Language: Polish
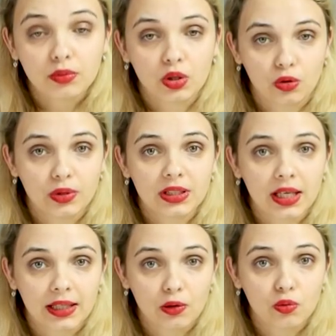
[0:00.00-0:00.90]
Mikoły z
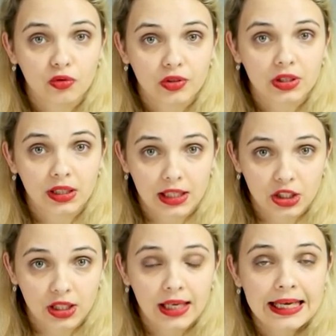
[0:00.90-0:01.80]
kanału Mówiąc
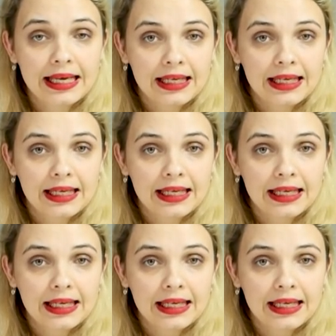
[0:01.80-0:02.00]
Inaczej